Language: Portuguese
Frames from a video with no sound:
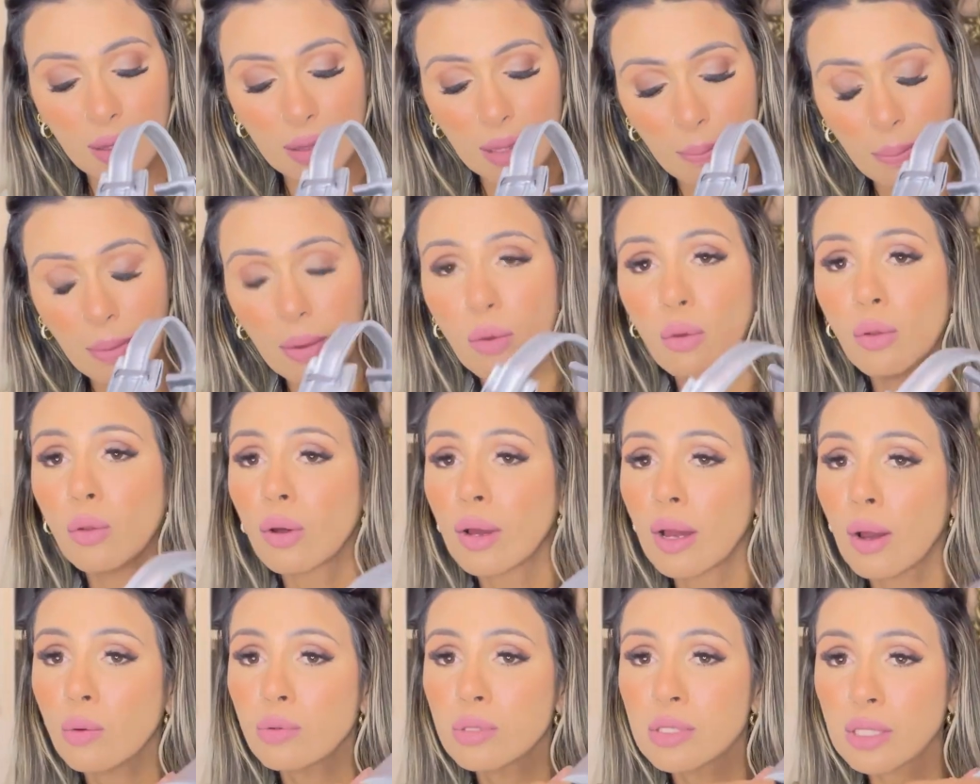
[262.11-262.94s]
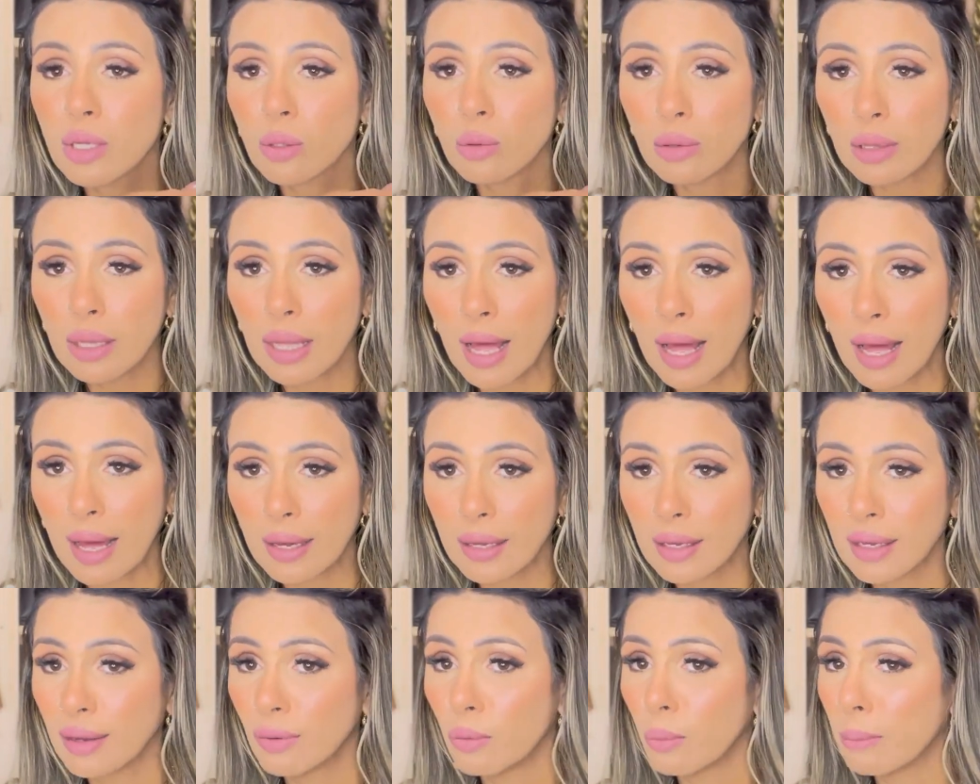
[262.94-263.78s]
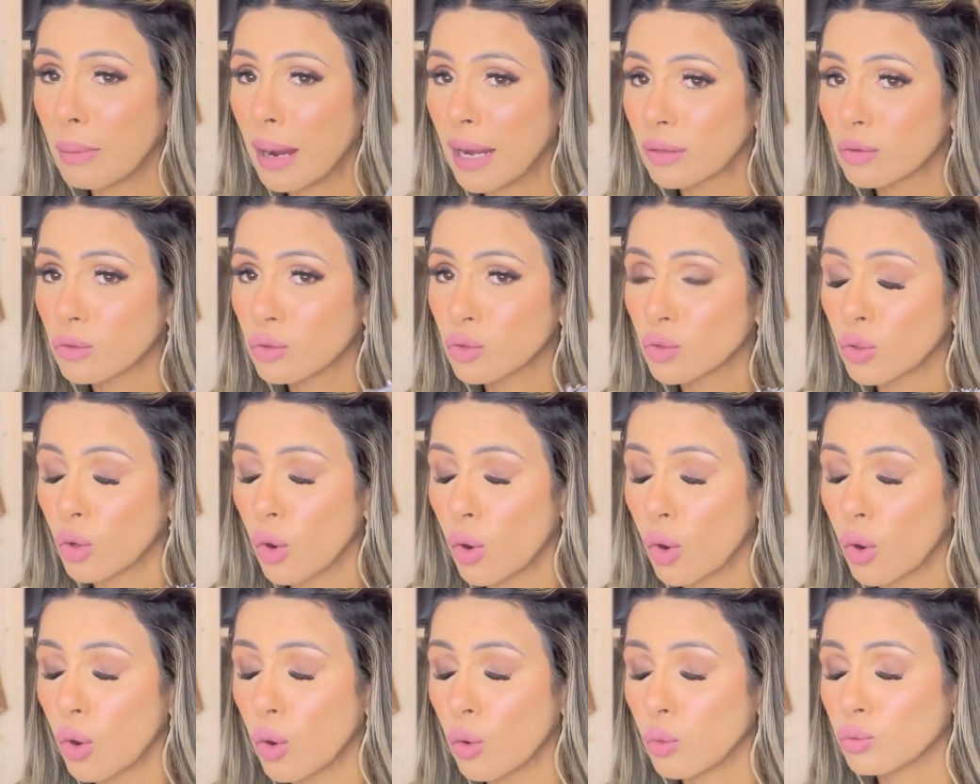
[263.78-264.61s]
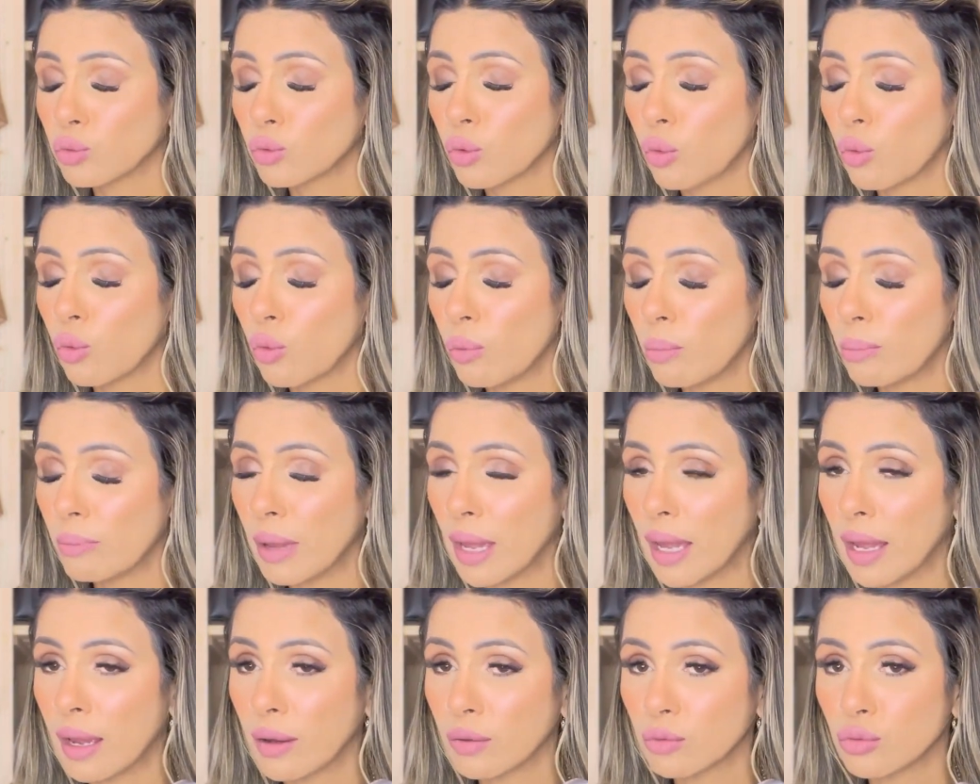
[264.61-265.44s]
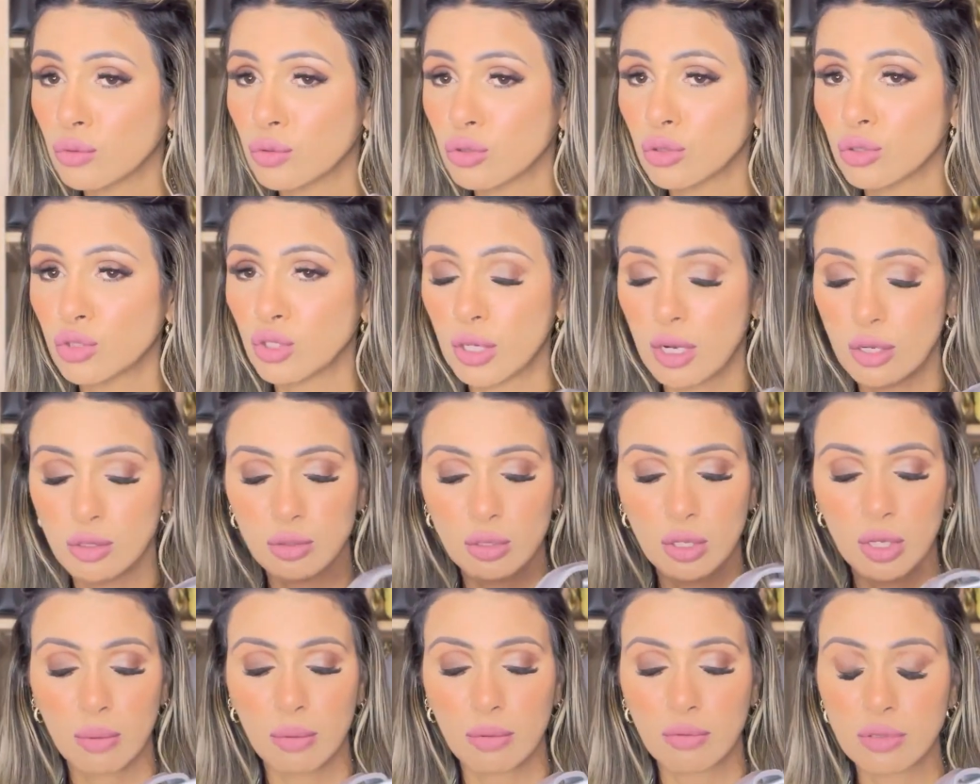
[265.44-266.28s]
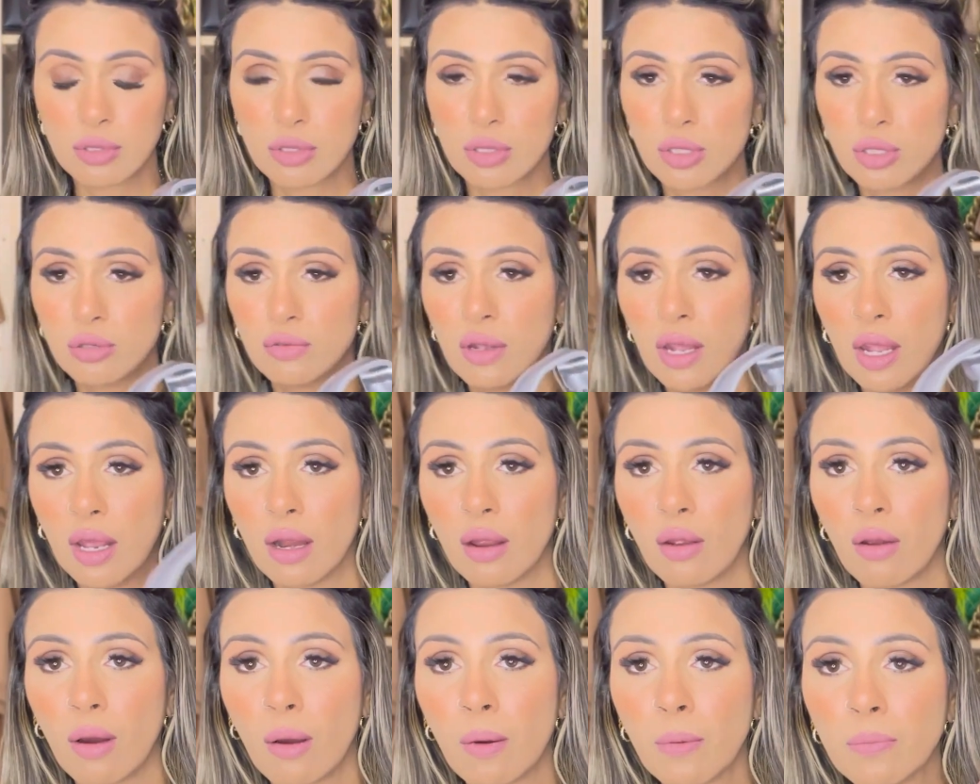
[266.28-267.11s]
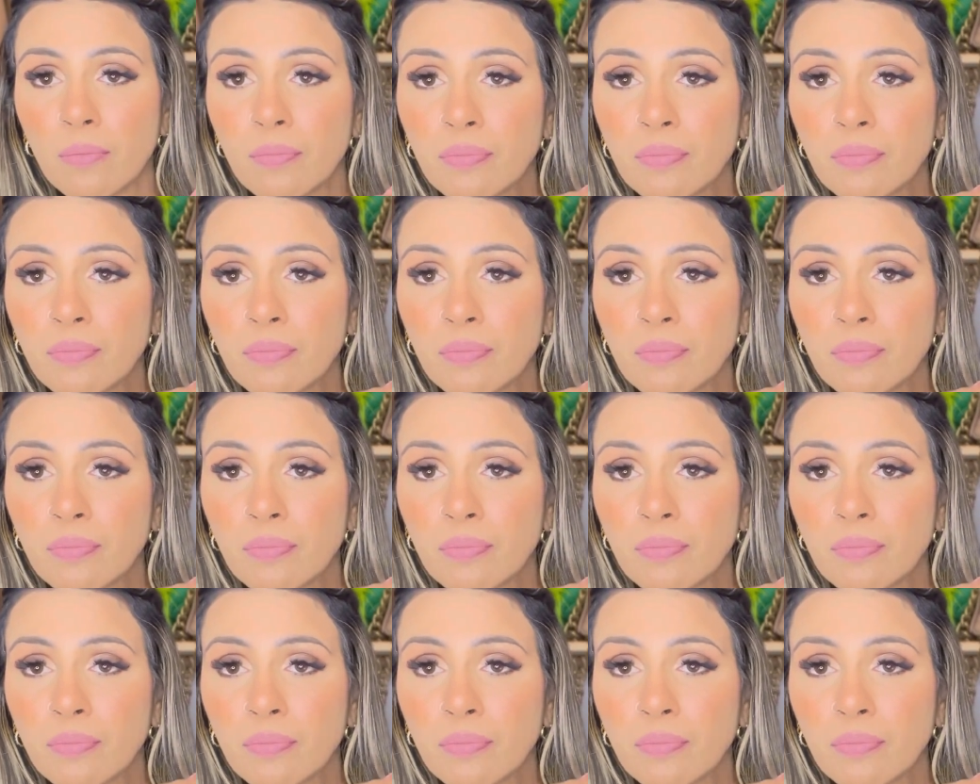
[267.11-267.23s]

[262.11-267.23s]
Dá para colocar o um celular aqui, um batom, um documento. Deixa eu tirar isso aqui pra vocês verem, ó.